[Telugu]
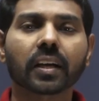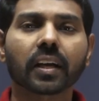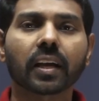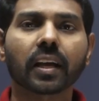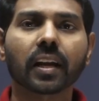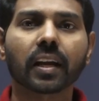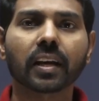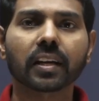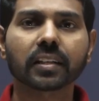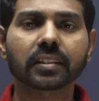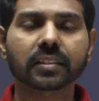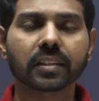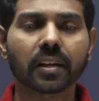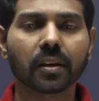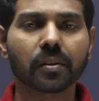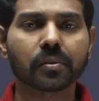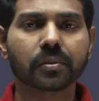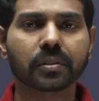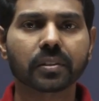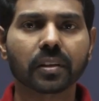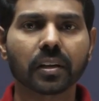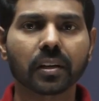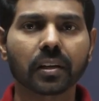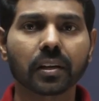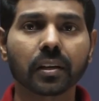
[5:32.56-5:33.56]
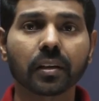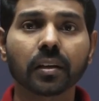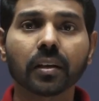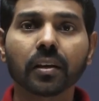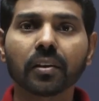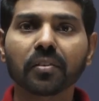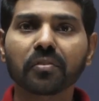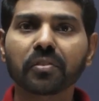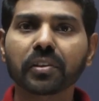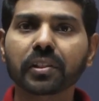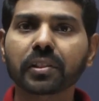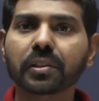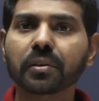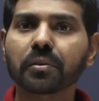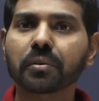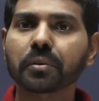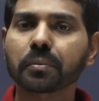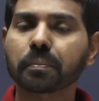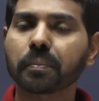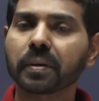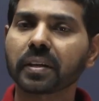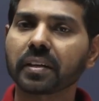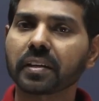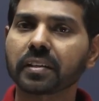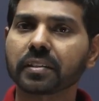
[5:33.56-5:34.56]
ఎలా సాల్వ్ చేయాలి వితౌట్
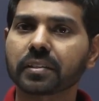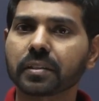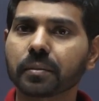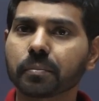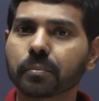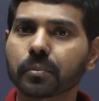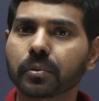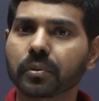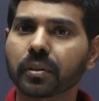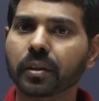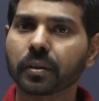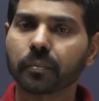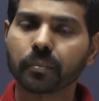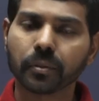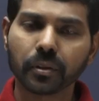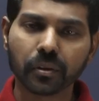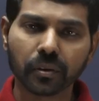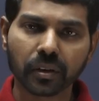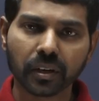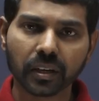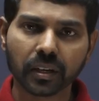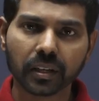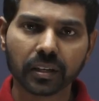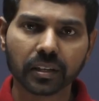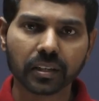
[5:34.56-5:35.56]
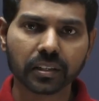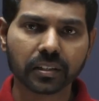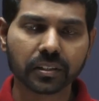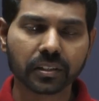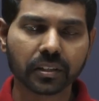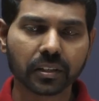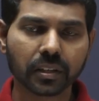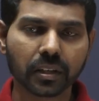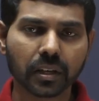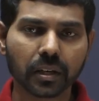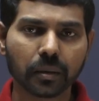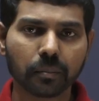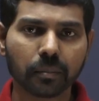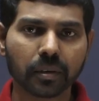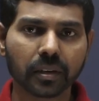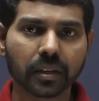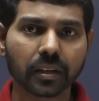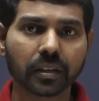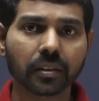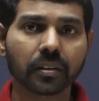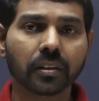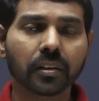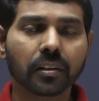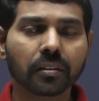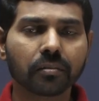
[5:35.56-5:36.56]
పెన్ అని చెప్తున్నాం ఓకేనా ఇచ్చినాం
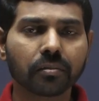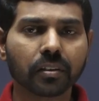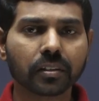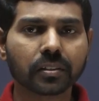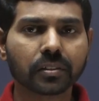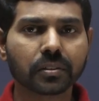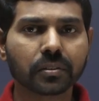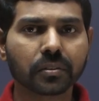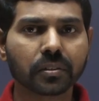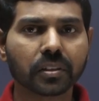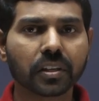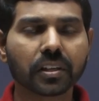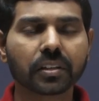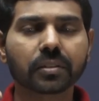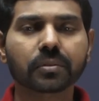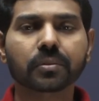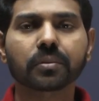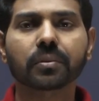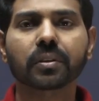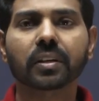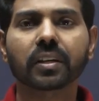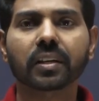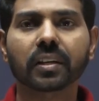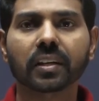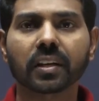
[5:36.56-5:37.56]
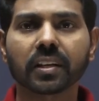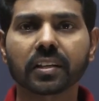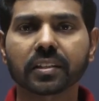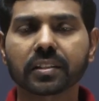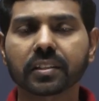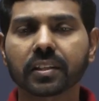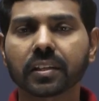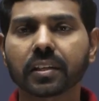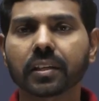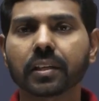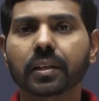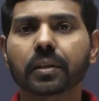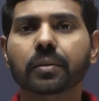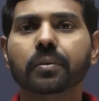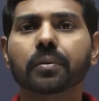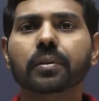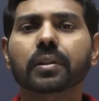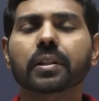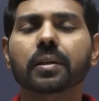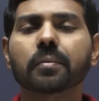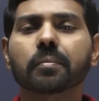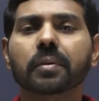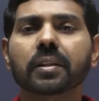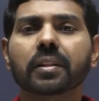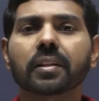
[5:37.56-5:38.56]
కాబట్టి ఫస్ట్ నేర్చుకోవడానికి ట్రై చేయండి
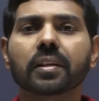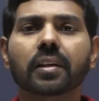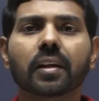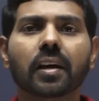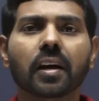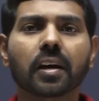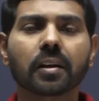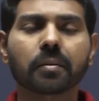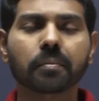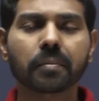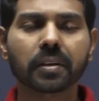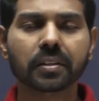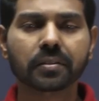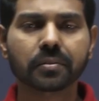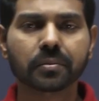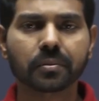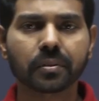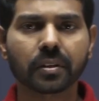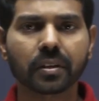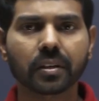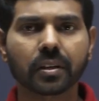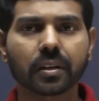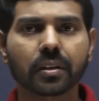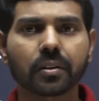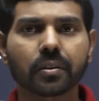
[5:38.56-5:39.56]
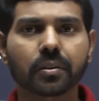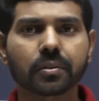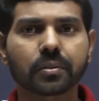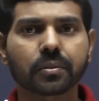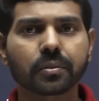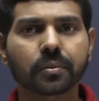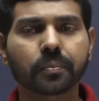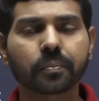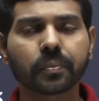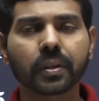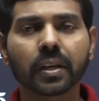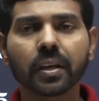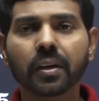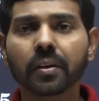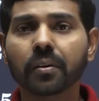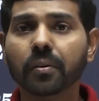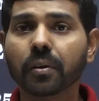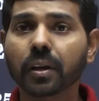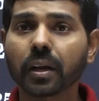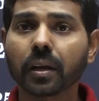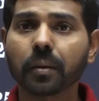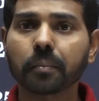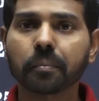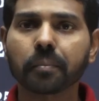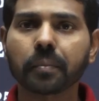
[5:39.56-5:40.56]
కొంతమంది నాన్ మ్యాథ్స్ స్టూడెంటే కావచ్చు
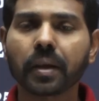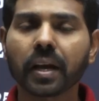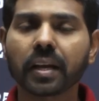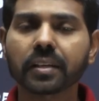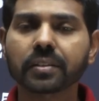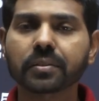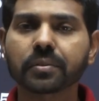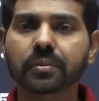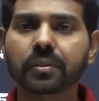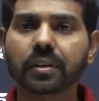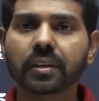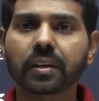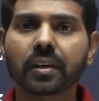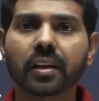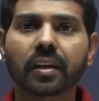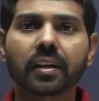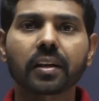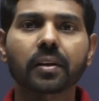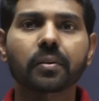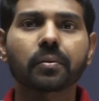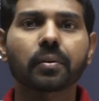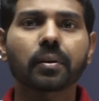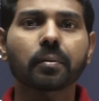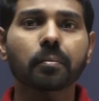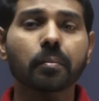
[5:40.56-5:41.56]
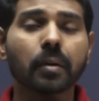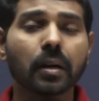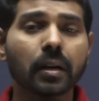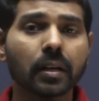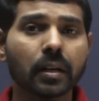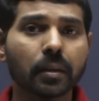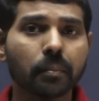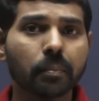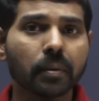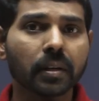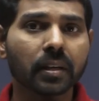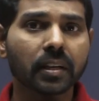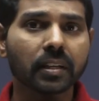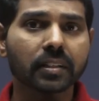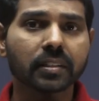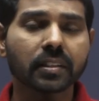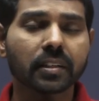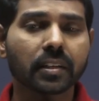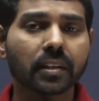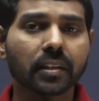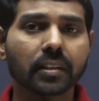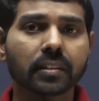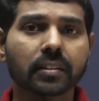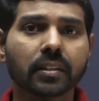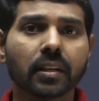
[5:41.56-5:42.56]
ఒకవేళ మ్యాథ్స్ స్టూడెంట్ అయినా కూడా
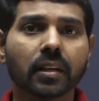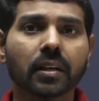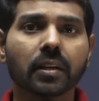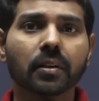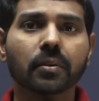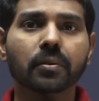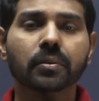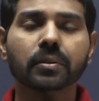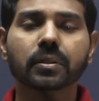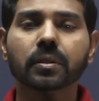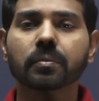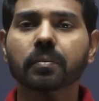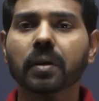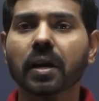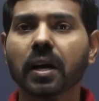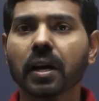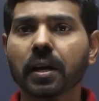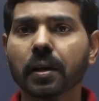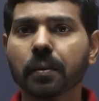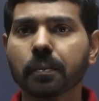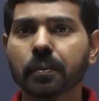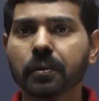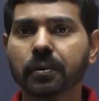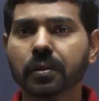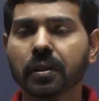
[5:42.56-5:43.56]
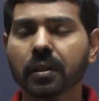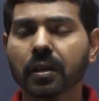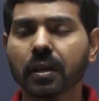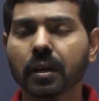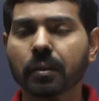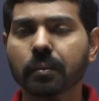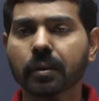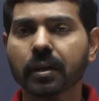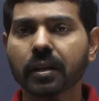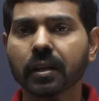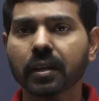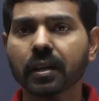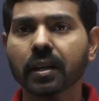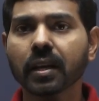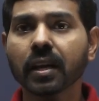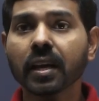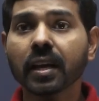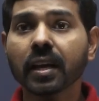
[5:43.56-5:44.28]
మల్టిప్లికేషన్ ట్రిక్స్ దగ్గర కొంచెం ఆగిపోతుంది కాబట్టి